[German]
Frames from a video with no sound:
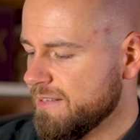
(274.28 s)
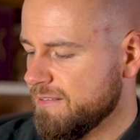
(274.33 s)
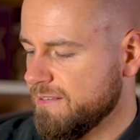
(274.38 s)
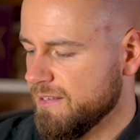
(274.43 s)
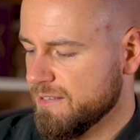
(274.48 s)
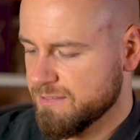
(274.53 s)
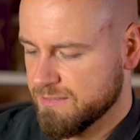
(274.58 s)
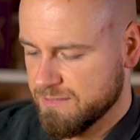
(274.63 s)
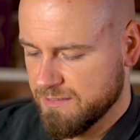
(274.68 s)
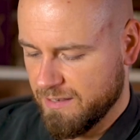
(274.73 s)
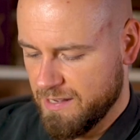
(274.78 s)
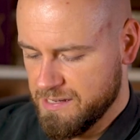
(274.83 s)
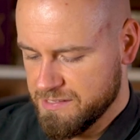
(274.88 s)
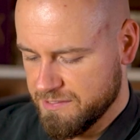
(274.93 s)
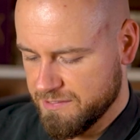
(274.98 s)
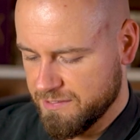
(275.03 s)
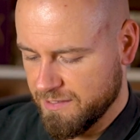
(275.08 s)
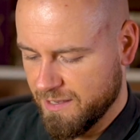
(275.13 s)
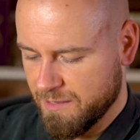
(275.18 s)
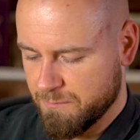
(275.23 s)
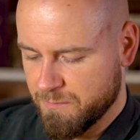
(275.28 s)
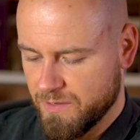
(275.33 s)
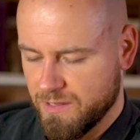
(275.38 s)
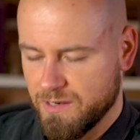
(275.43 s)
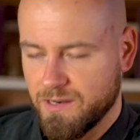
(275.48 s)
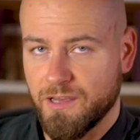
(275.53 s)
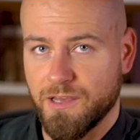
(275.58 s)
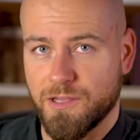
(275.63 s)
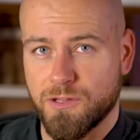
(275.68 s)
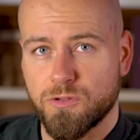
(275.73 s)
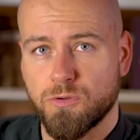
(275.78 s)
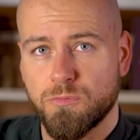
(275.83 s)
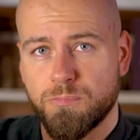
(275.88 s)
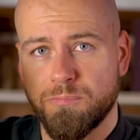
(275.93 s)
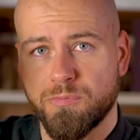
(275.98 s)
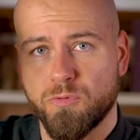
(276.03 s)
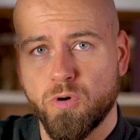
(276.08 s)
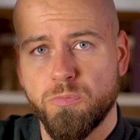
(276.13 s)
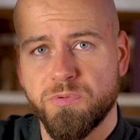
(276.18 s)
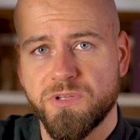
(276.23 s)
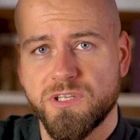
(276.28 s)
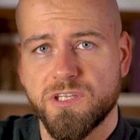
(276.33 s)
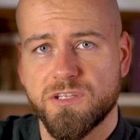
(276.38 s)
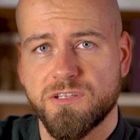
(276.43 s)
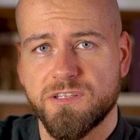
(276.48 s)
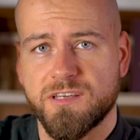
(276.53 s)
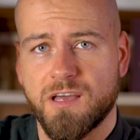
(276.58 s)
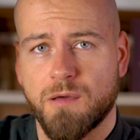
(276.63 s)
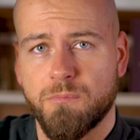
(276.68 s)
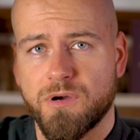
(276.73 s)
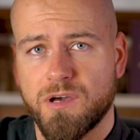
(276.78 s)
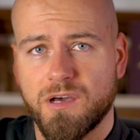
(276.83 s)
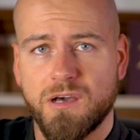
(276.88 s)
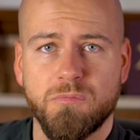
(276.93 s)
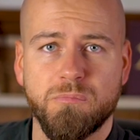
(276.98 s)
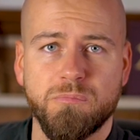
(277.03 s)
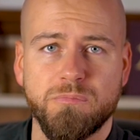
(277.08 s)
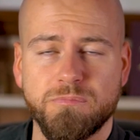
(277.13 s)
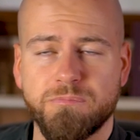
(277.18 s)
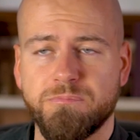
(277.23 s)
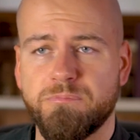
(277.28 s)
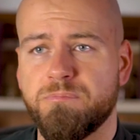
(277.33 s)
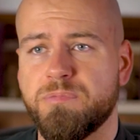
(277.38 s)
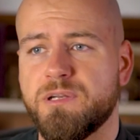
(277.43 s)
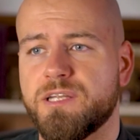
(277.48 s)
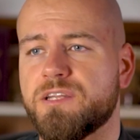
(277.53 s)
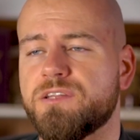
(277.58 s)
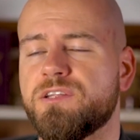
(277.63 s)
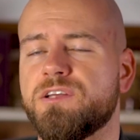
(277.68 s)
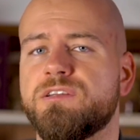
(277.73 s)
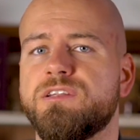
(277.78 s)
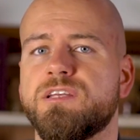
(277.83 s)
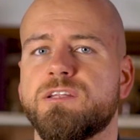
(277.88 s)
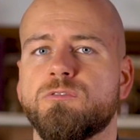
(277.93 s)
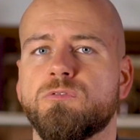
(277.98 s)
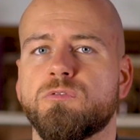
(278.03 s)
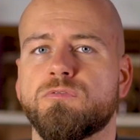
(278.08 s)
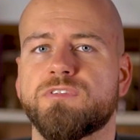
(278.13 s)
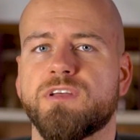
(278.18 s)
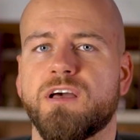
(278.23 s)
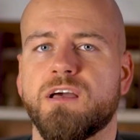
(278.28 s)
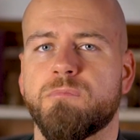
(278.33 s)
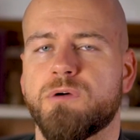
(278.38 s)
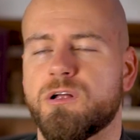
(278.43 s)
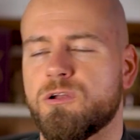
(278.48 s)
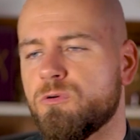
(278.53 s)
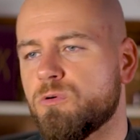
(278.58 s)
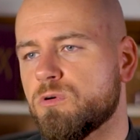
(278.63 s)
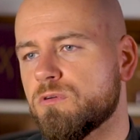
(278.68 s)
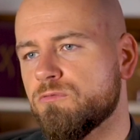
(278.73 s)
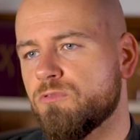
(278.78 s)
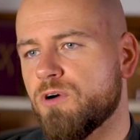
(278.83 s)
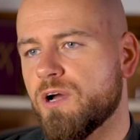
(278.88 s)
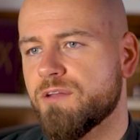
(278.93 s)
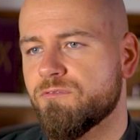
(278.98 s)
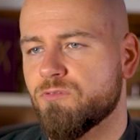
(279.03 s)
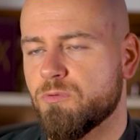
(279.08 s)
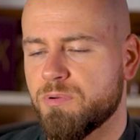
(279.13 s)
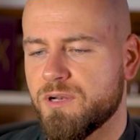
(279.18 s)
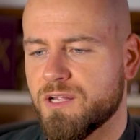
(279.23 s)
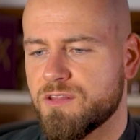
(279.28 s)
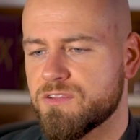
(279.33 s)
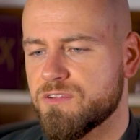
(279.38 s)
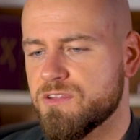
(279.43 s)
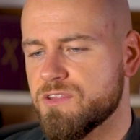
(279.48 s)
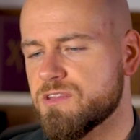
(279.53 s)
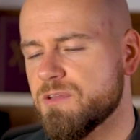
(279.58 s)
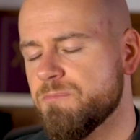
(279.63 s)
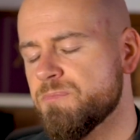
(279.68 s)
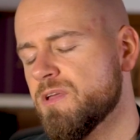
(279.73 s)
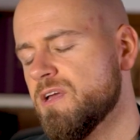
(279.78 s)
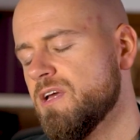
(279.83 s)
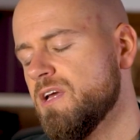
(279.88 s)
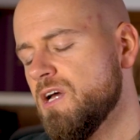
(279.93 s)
Dann halte ich einmal ein Pröbchen hier in die Kamera, blende dir den Duft einmal irgendwo ein, wo Platz ist.